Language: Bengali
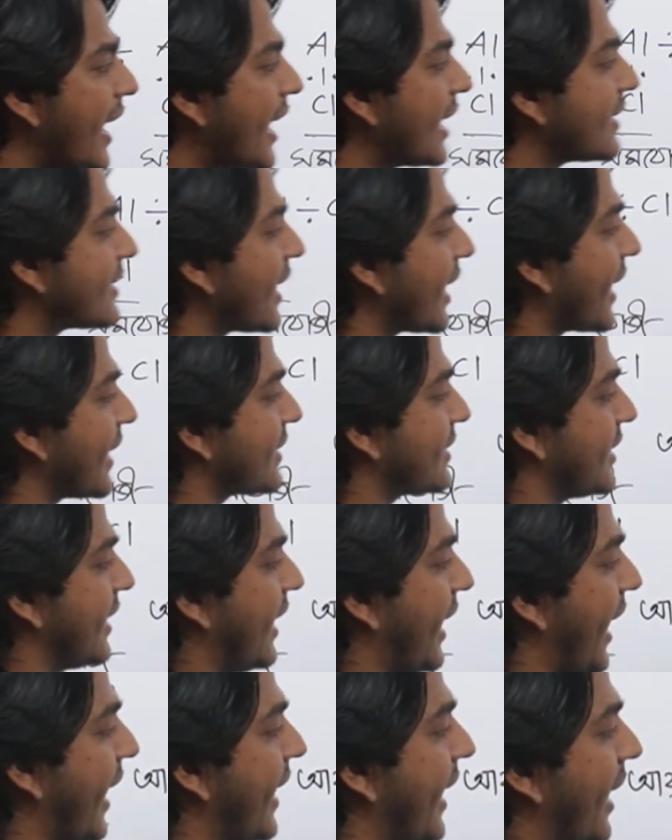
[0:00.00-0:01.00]
এই জায়গাতে
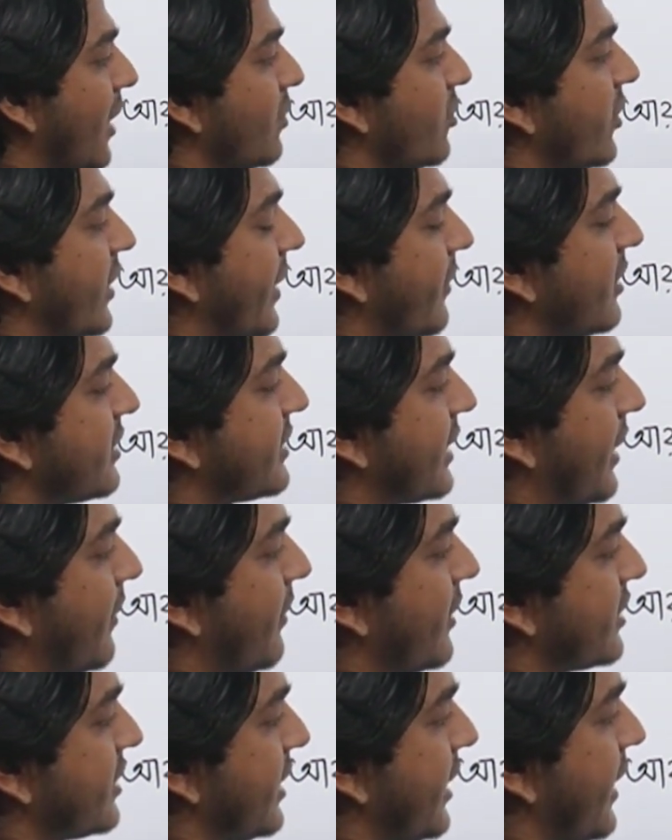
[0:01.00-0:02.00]
এই অ্যালমোনিয়ামের
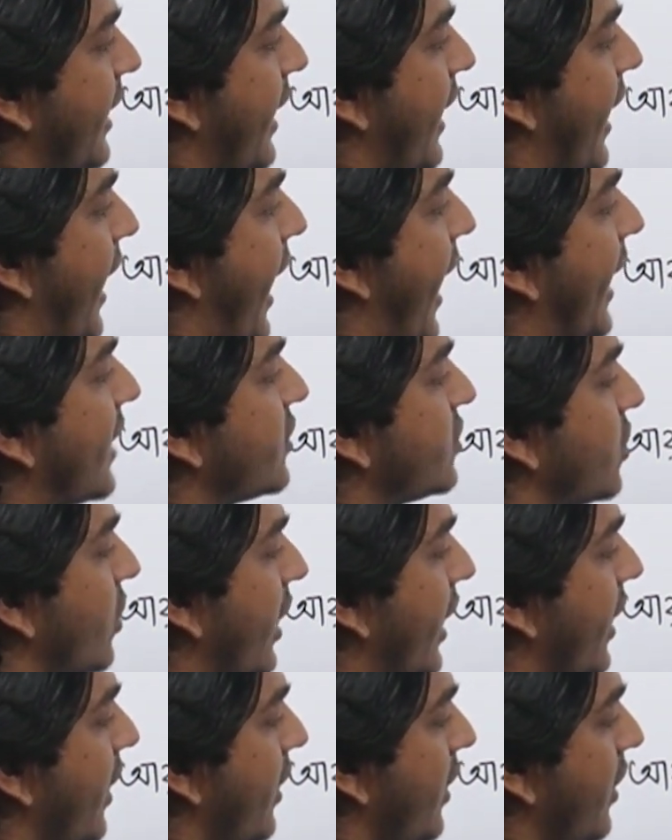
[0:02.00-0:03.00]
চারপাশে এক
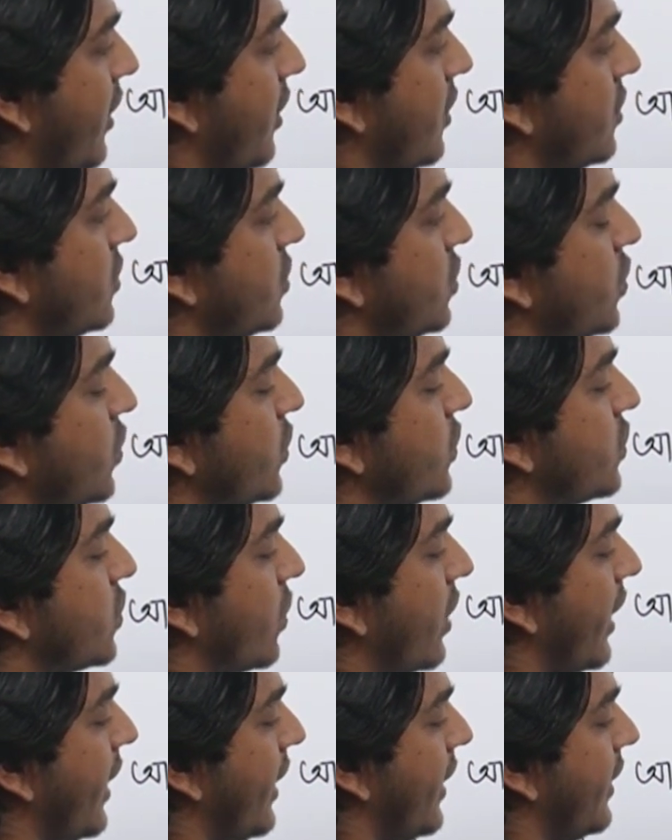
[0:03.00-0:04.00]
জোড়া দুই
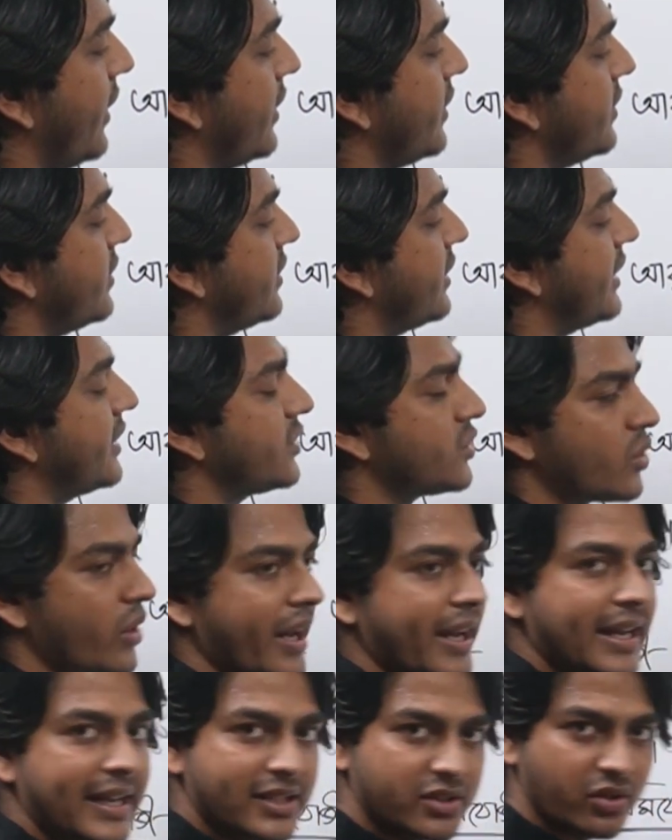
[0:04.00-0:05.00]
জোড়া তিন
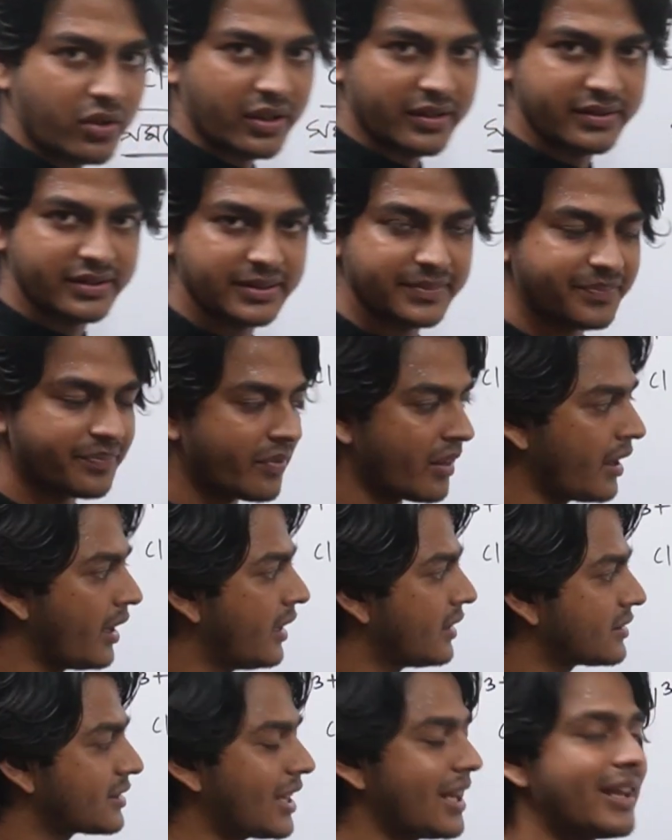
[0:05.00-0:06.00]
জোড়া ইলেকট্রন আছে
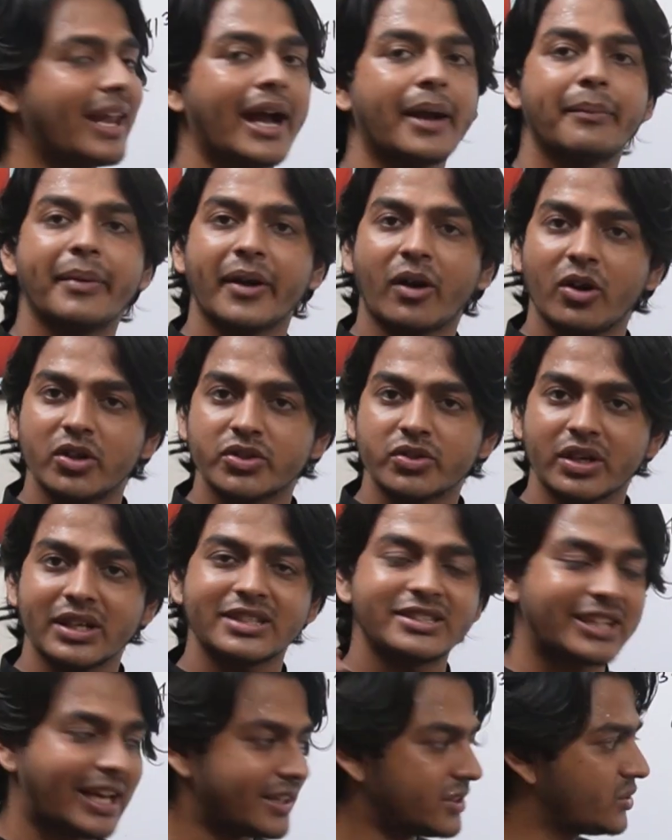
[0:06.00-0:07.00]
তা লাগবে কয় জোড়া
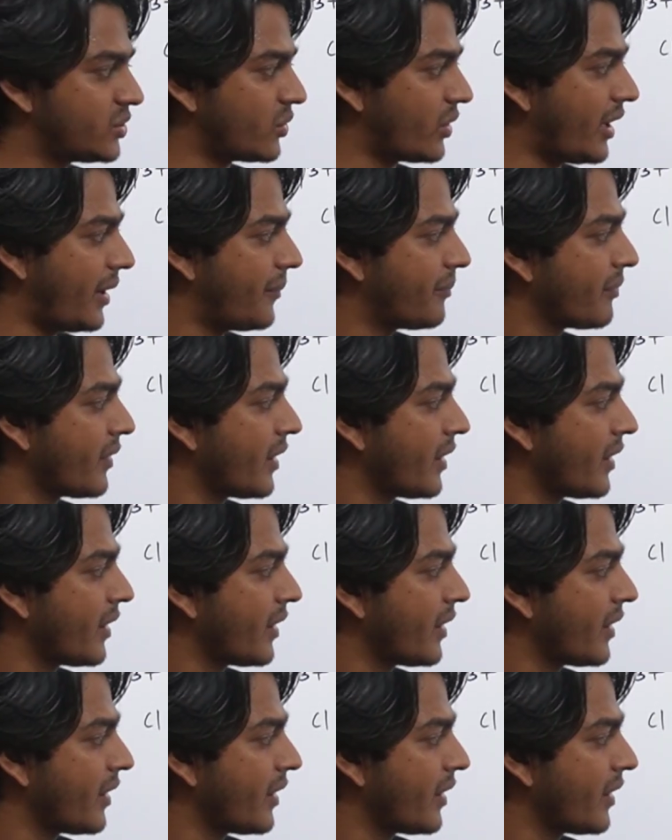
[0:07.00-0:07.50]
চার জোড়া